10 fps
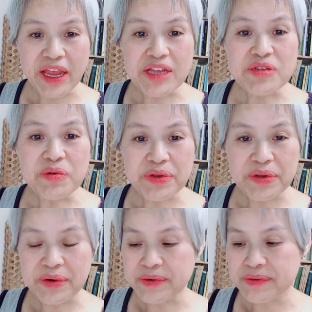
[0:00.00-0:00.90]

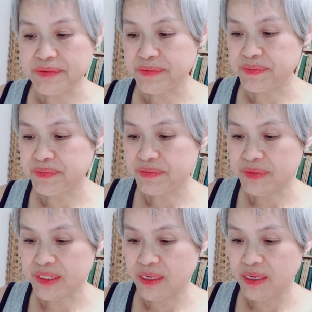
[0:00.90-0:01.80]
대종교.
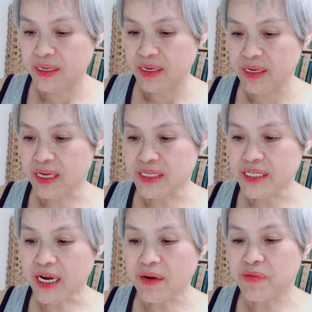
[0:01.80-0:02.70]
그러니까 이
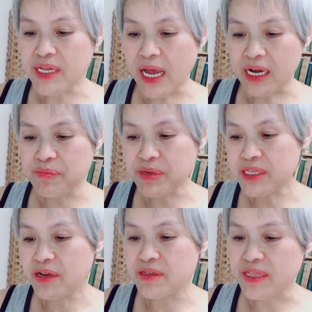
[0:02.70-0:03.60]
사람들이 약간
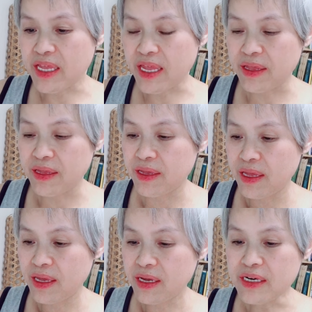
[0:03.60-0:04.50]
삐뚤었는데
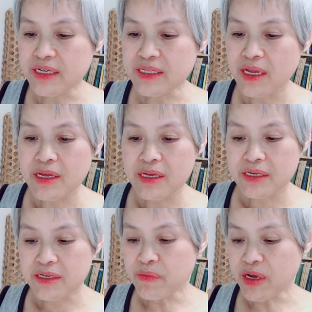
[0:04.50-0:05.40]
그러니까는
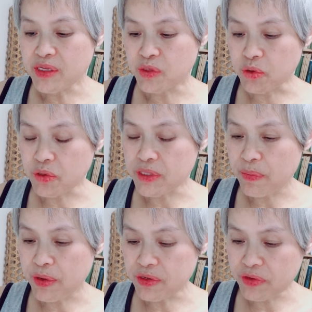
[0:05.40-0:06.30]
그러면
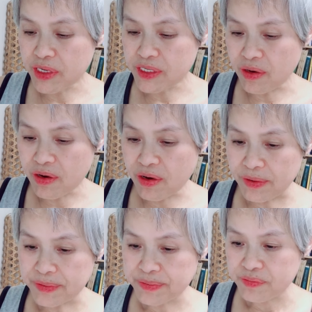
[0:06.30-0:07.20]
조선사
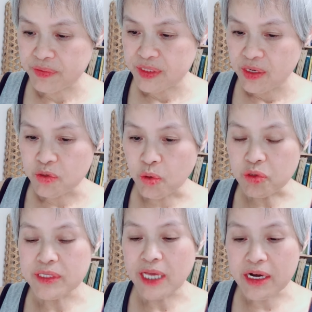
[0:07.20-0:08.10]
편수에서
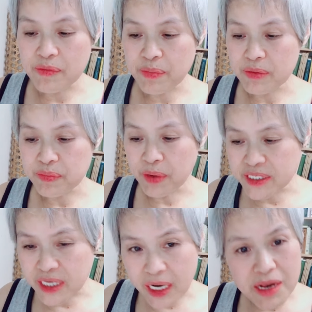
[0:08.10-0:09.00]
조선사를
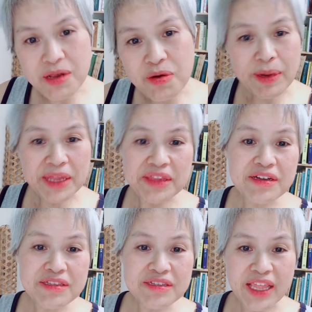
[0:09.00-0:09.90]
편찬하려고
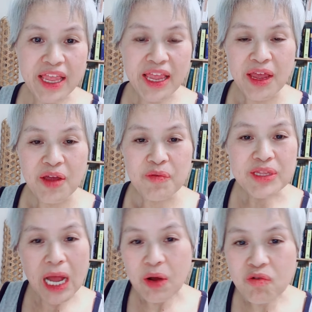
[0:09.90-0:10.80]
만들었는데
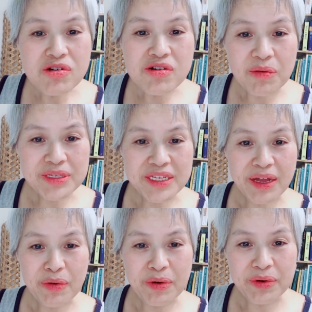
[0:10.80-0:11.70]
왜 당군을
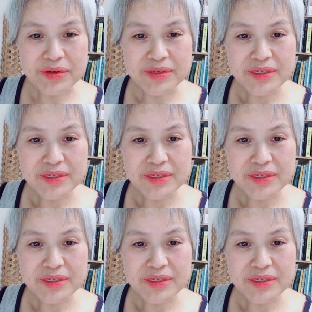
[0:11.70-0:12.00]
없애냐고.